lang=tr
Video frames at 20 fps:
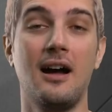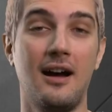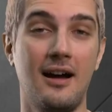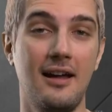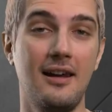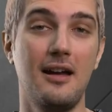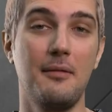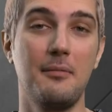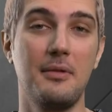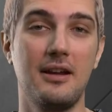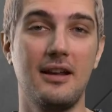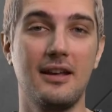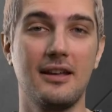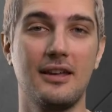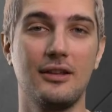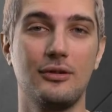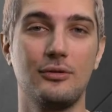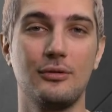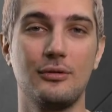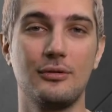Hala
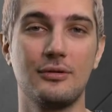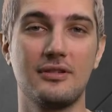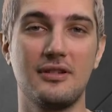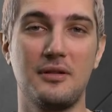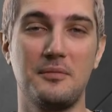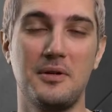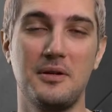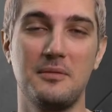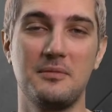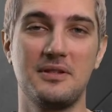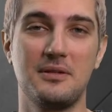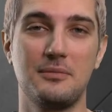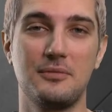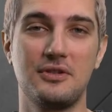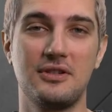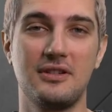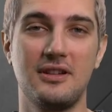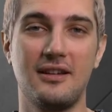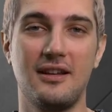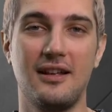merak ediyoruz ama bizim
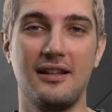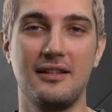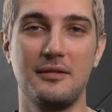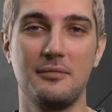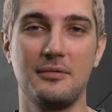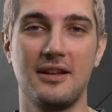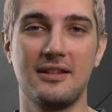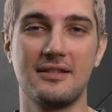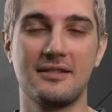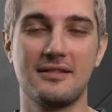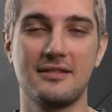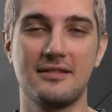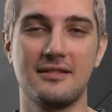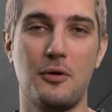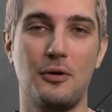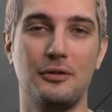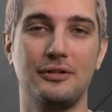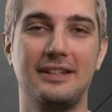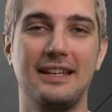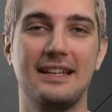için herhalde biraz
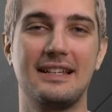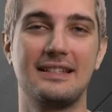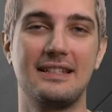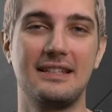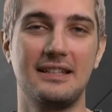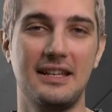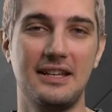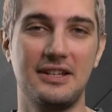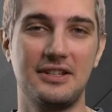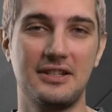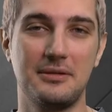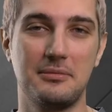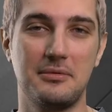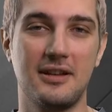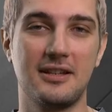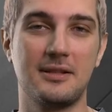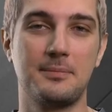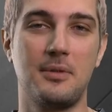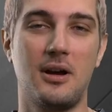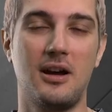konteksti değişti,
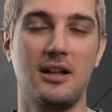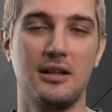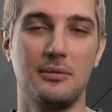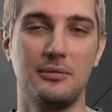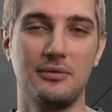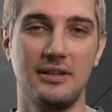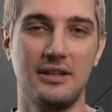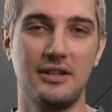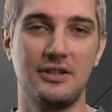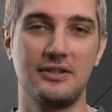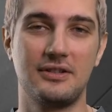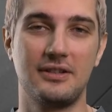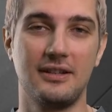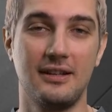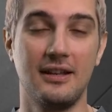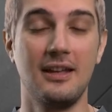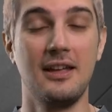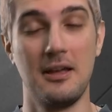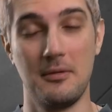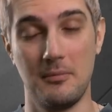biraz bağlamı
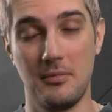değişti.